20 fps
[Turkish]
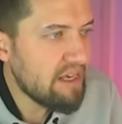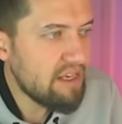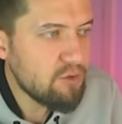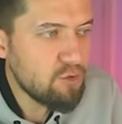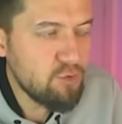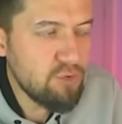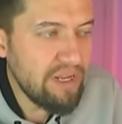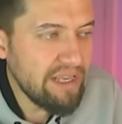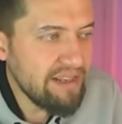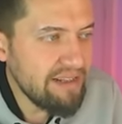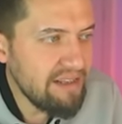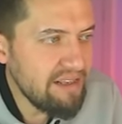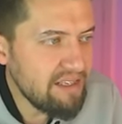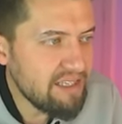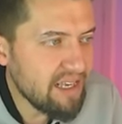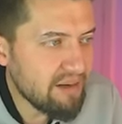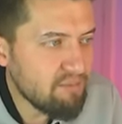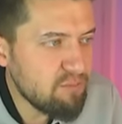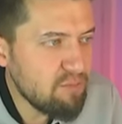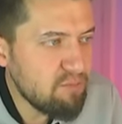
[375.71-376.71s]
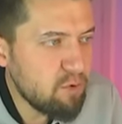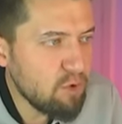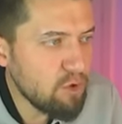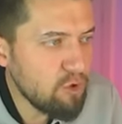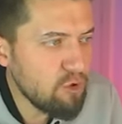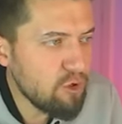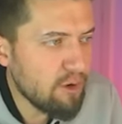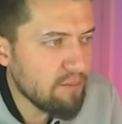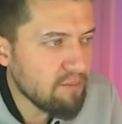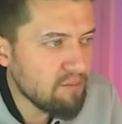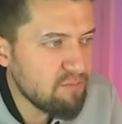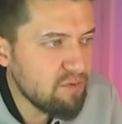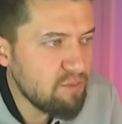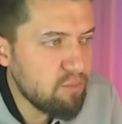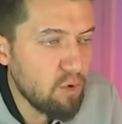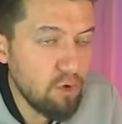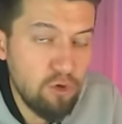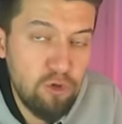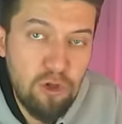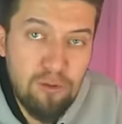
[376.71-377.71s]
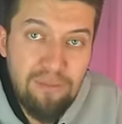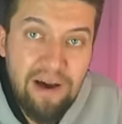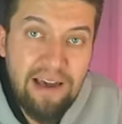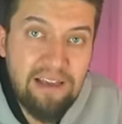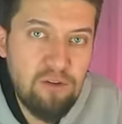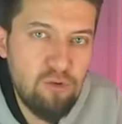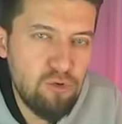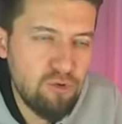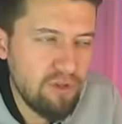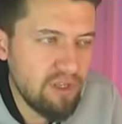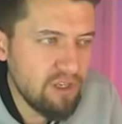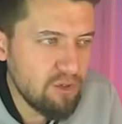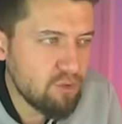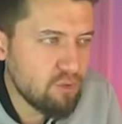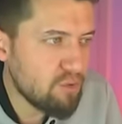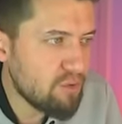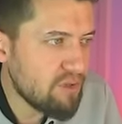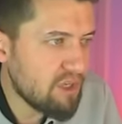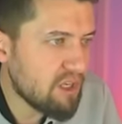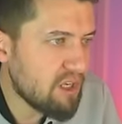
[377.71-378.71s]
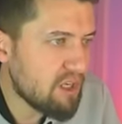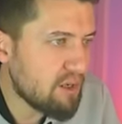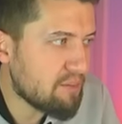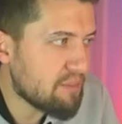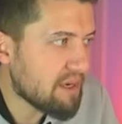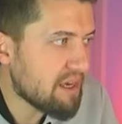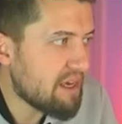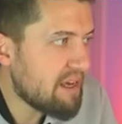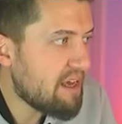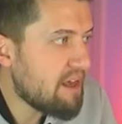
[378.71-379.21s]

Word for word: Sürekli ise bu polinom, bu polinom aynı üstteki sorudaki gibi.